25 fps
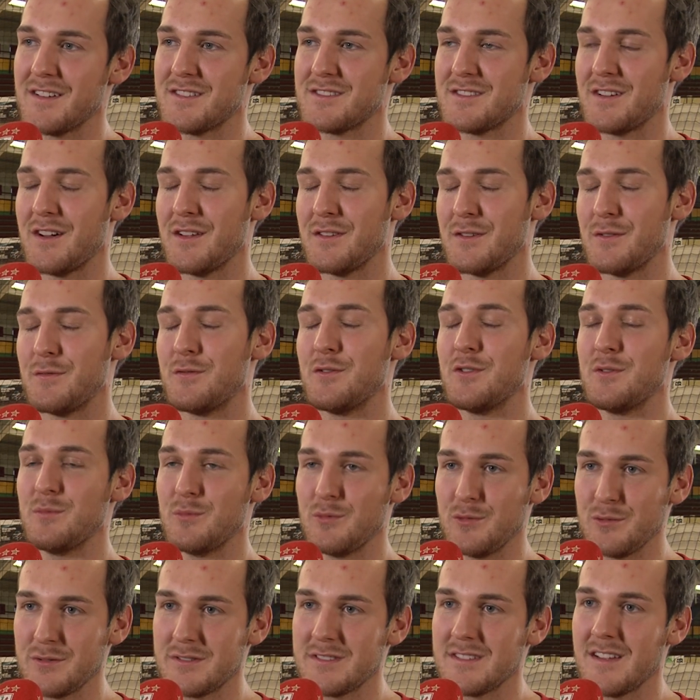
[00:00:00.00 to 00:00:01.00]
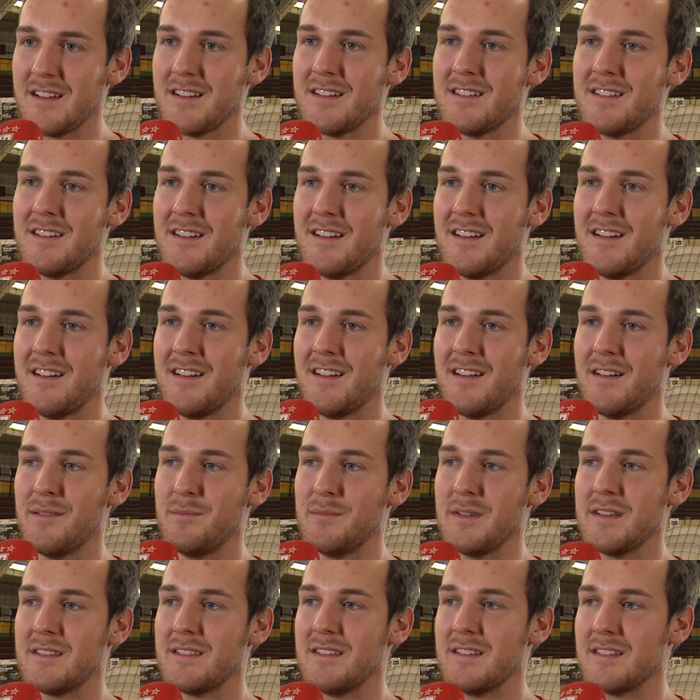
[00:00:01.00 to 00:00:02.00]
schade für Musa äh,
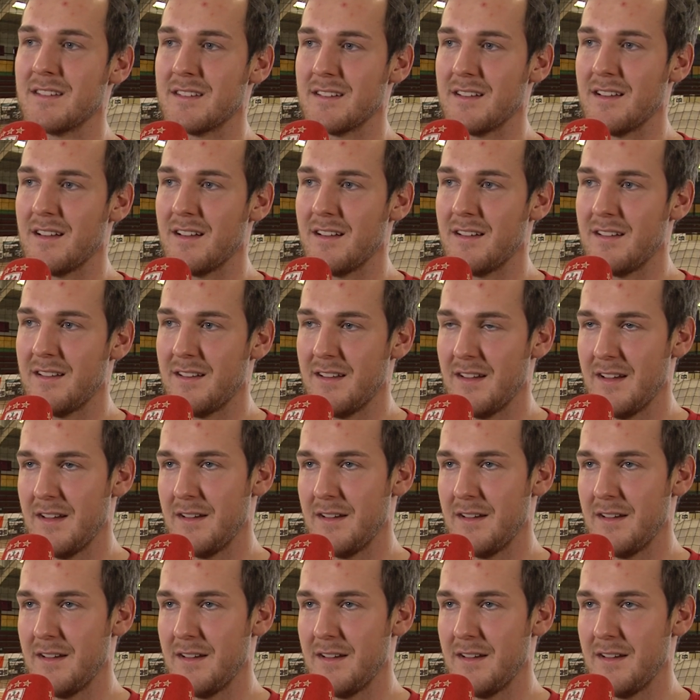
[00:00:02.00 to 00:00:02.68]
mit dieser